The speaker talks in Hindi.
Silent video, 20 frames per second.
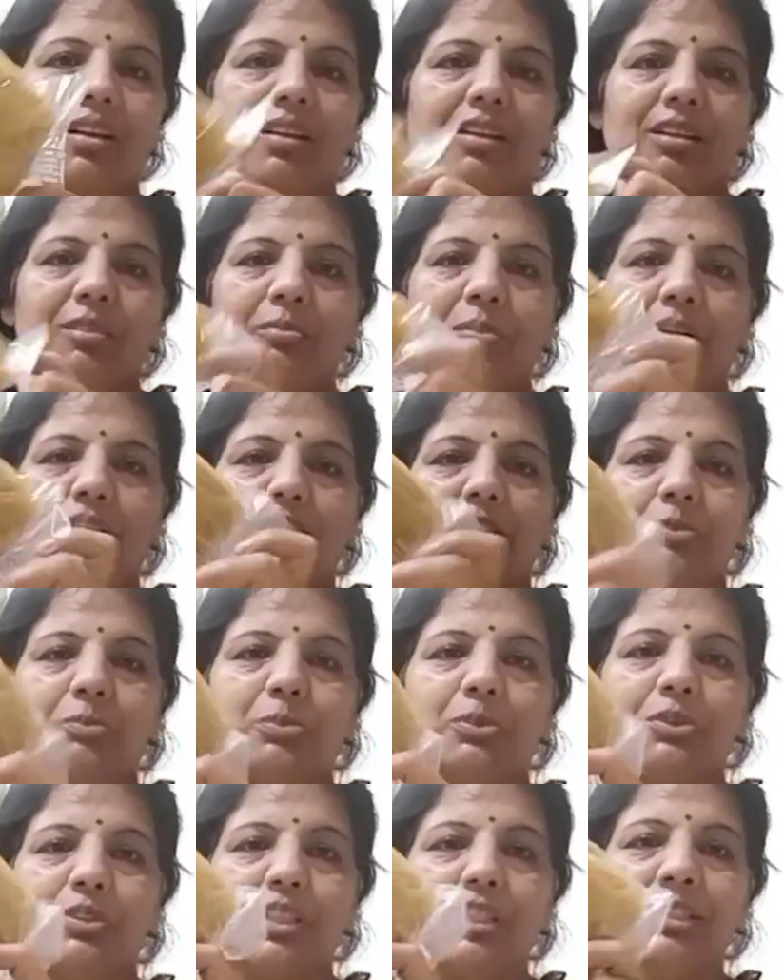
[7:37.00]
पानी
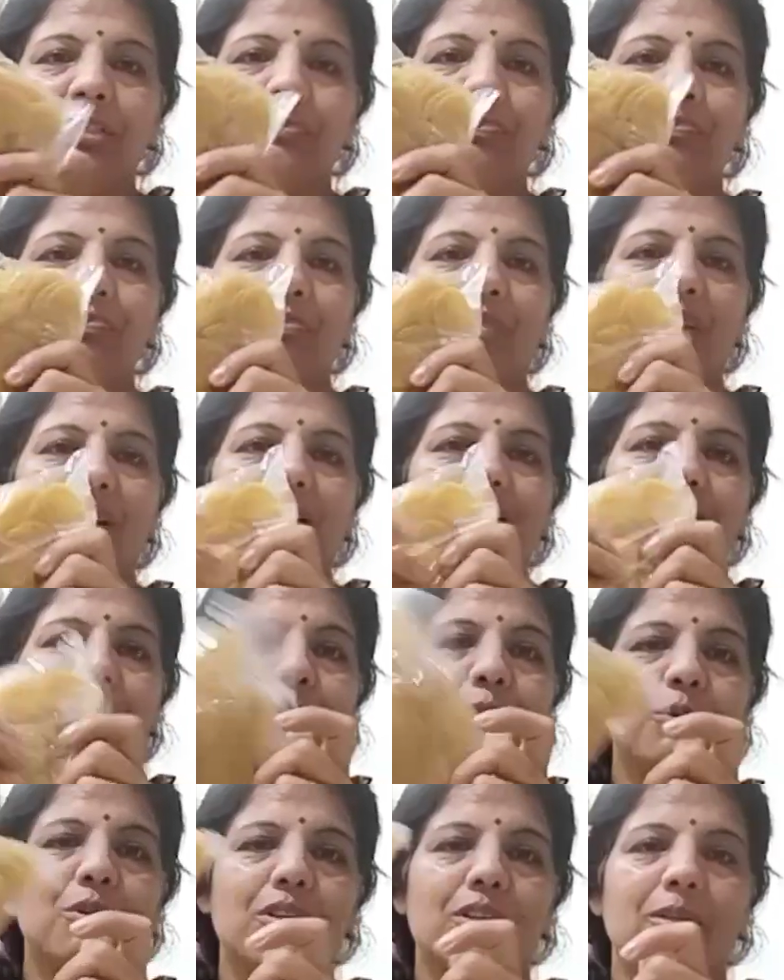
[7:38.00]
पूरी
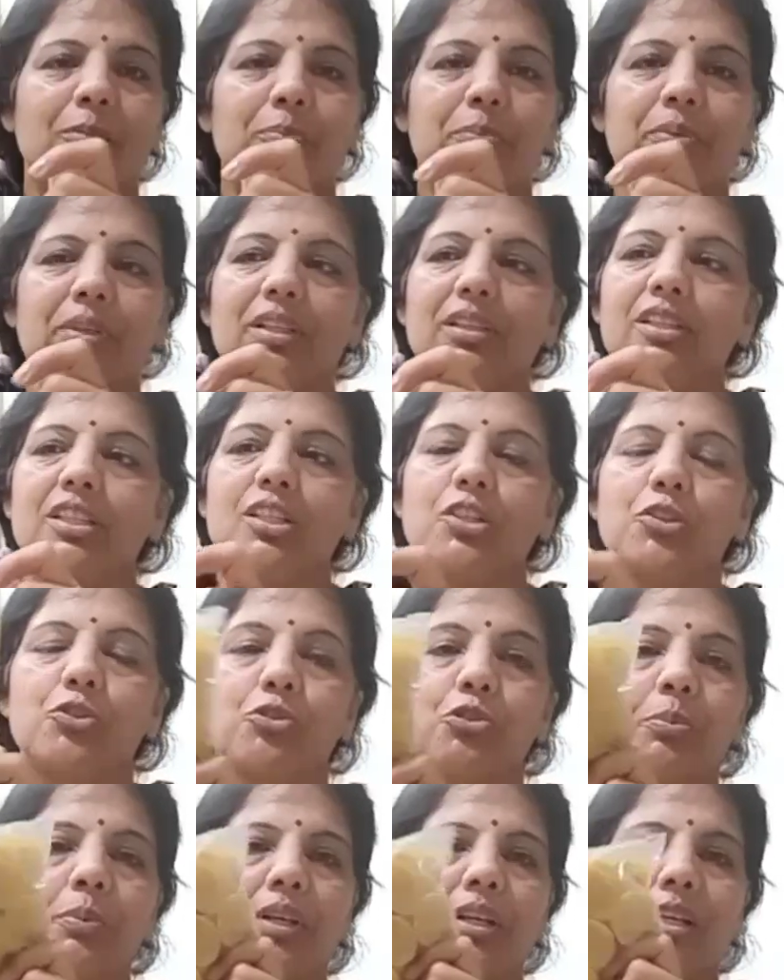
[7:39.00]
गोलगप्पे तीस
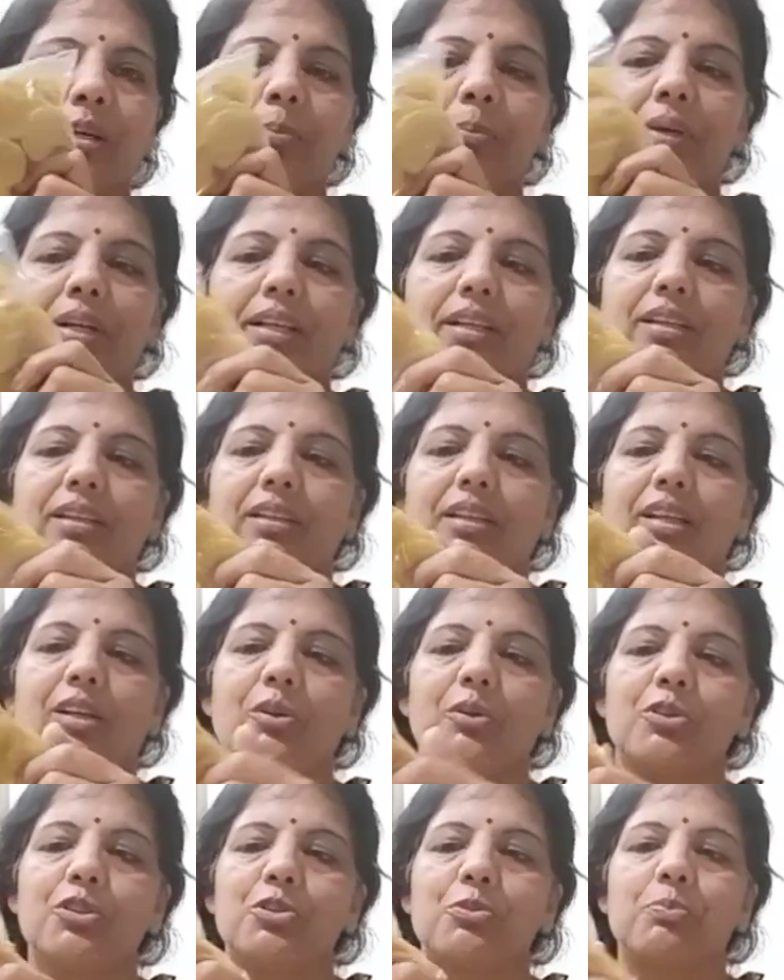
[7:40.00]
रुपये का पैकेट है
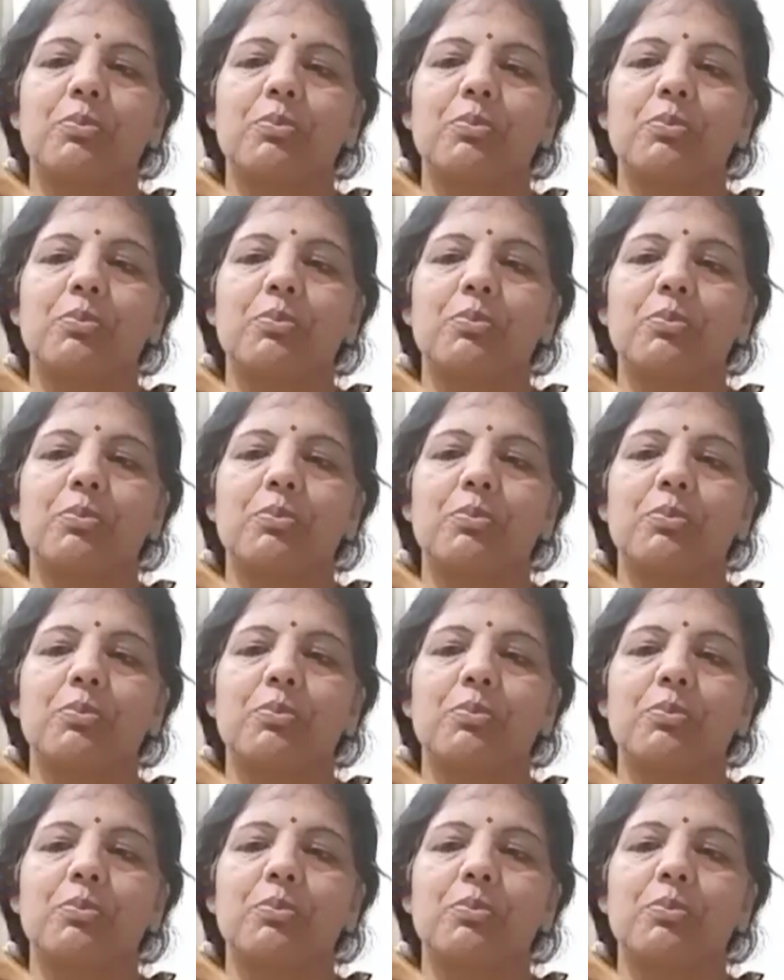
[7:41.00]
और इसमें